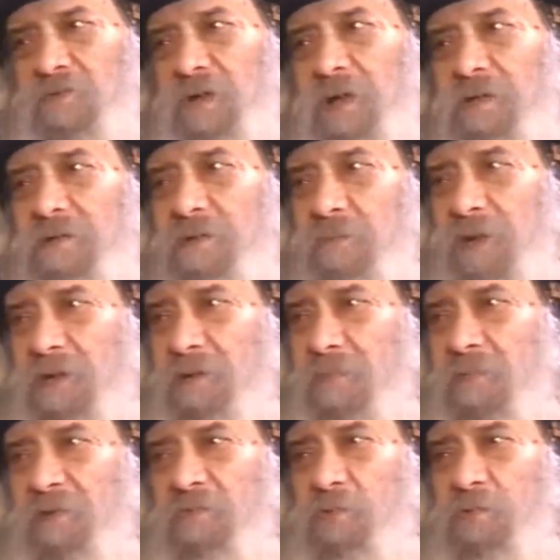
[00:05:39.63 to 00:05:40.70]
أسألت
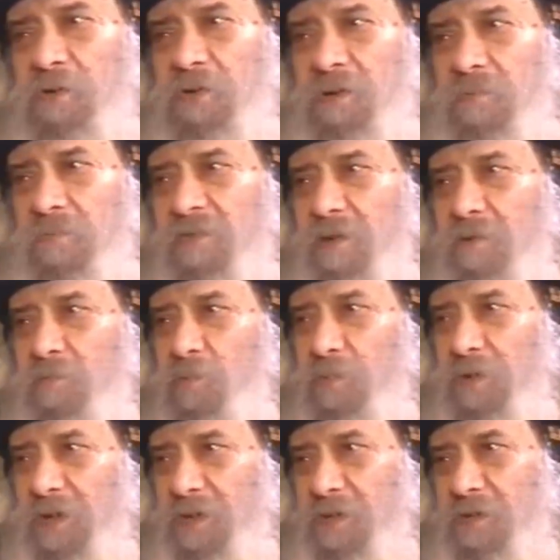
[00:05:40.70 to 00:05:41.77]
من نبذوك نبذ
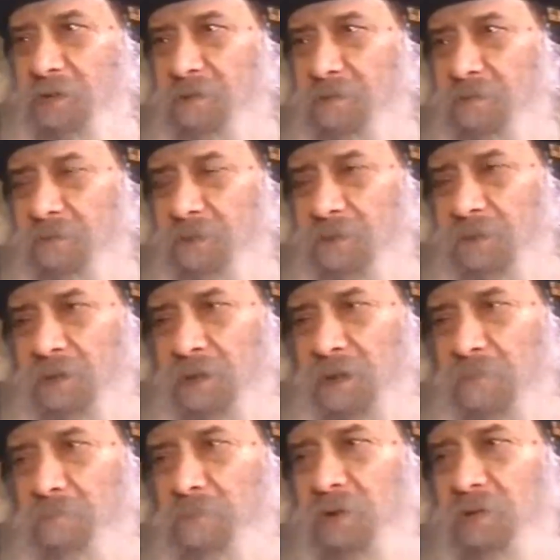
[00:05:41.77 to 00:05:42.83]
المنكر
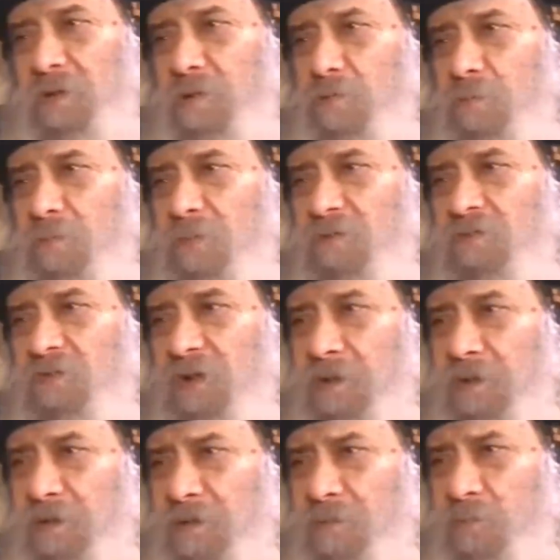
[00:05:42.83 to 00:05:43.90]
كم بينهم من
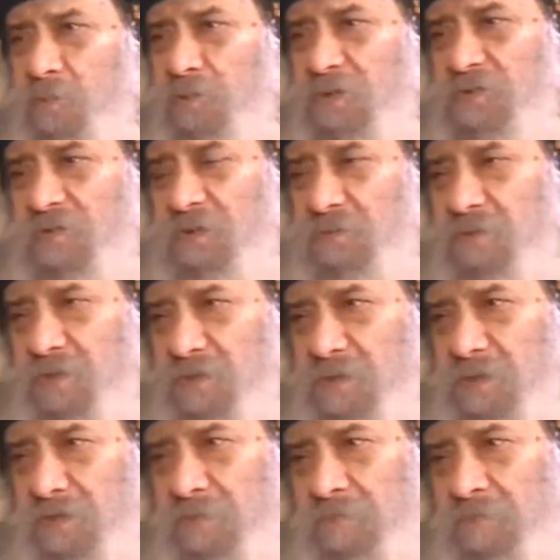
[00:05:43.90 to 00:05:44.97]
فاجر
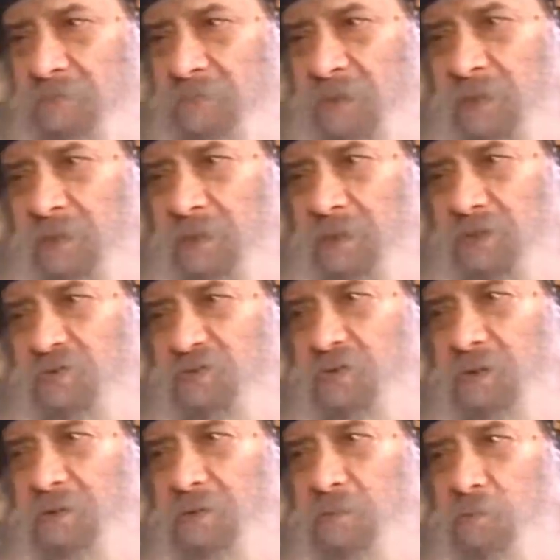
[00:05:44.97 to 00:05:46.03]
متستر
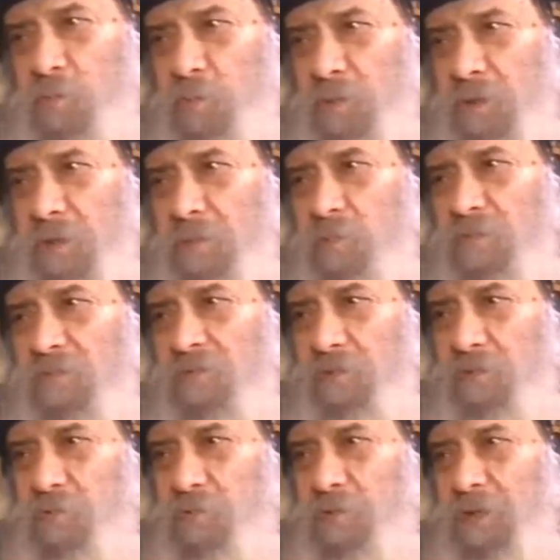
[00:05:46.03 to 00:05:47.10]
الصائمون
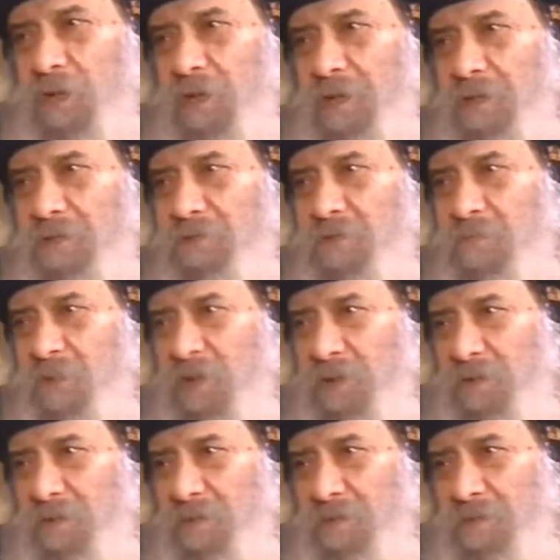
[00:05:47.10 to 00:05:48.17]
المفطرون على
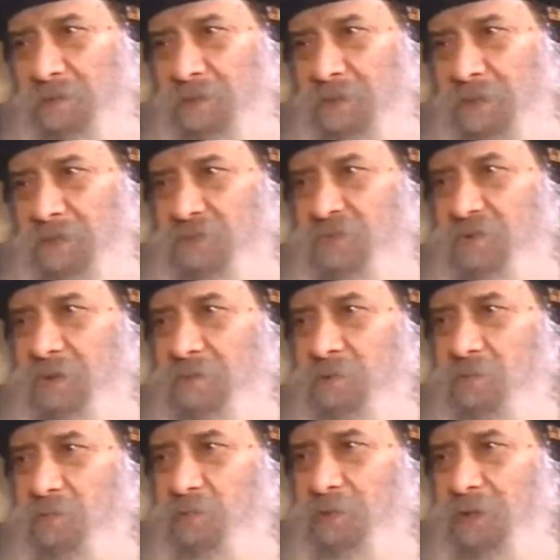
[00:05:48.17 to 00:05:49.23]
الدماء
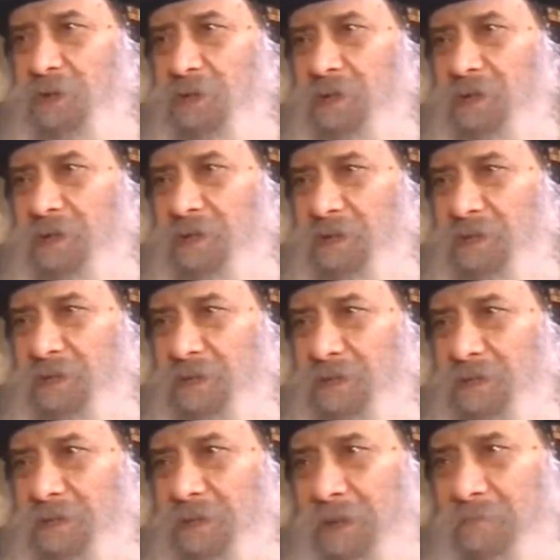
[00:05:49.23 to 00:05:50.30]
الظامئون إلى
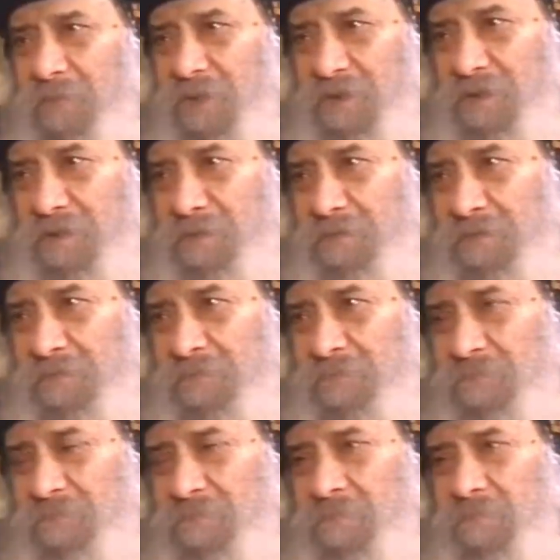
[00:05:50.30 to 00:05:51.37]
النجيع الأحمري
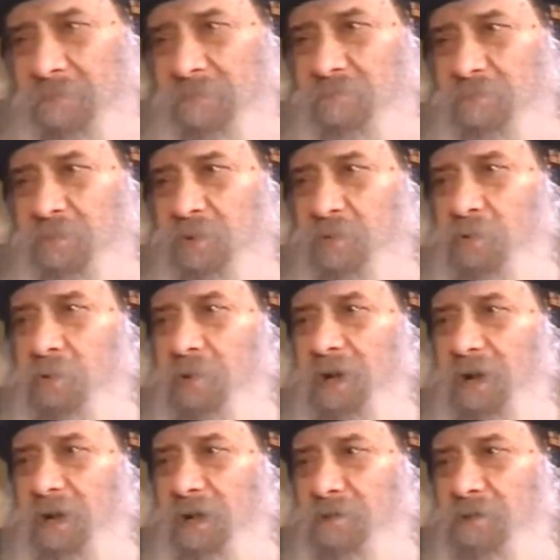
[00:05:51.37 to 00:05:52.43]
من
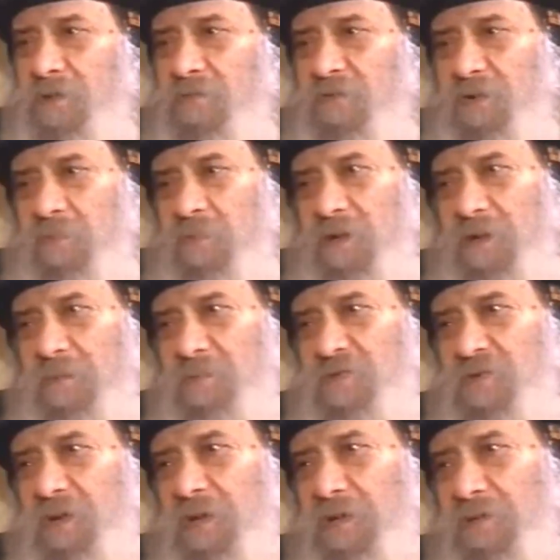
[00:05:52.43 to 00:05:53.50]
كل عاد في
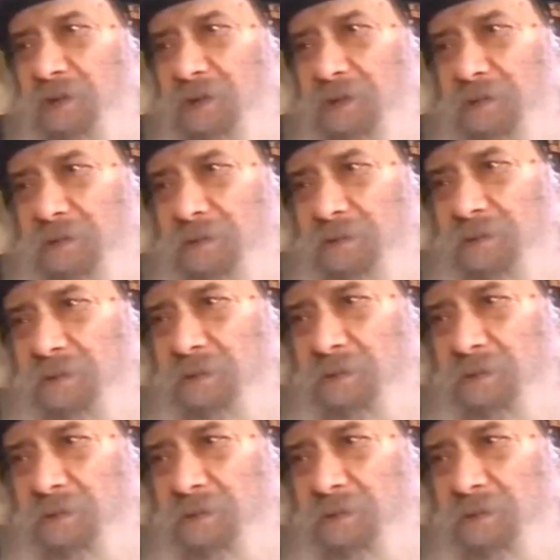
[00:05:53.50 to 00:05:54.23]
ملابس عادل